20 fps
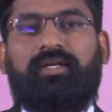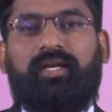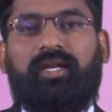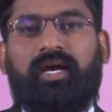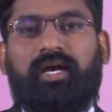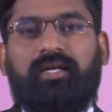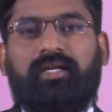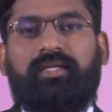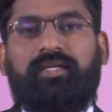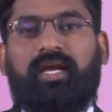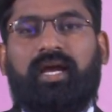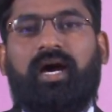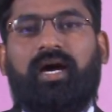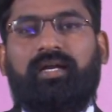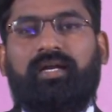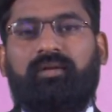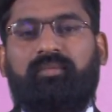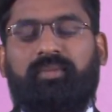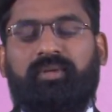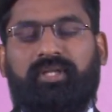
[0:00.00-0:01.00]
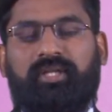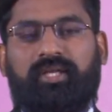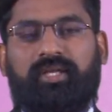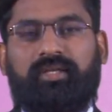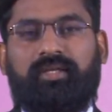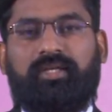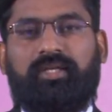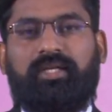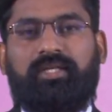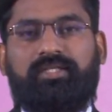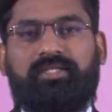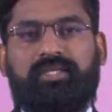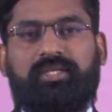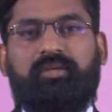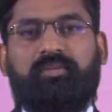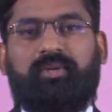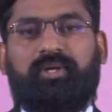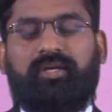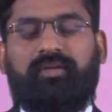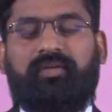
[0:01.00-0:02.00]
நான் யார் என்பதை
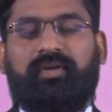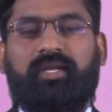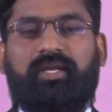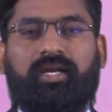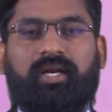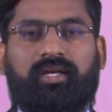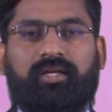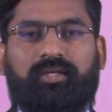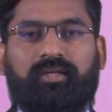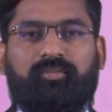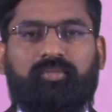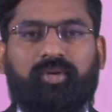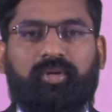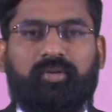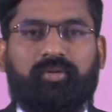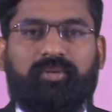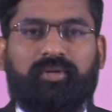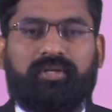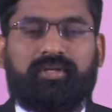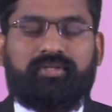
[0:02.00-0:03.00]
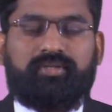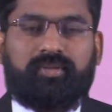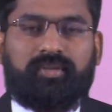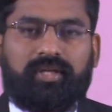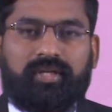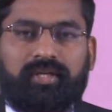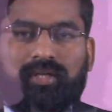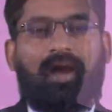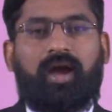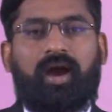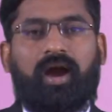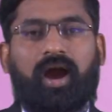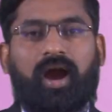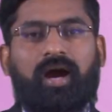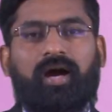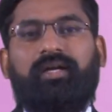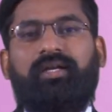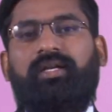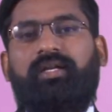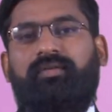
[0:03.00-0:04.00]
நிச்சயமாய் வெளிக்காட்ட முடியும் என்று சொல்லி
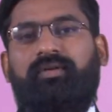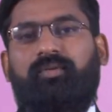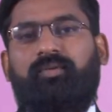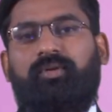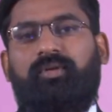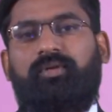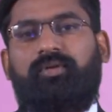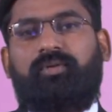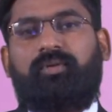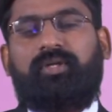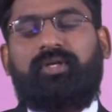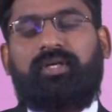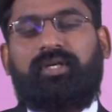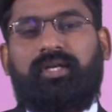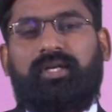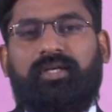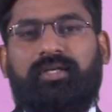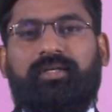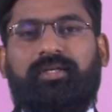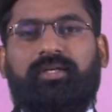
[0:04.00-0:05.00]
ஆண்டவர் உங்களுக்கு கொடுக்கிற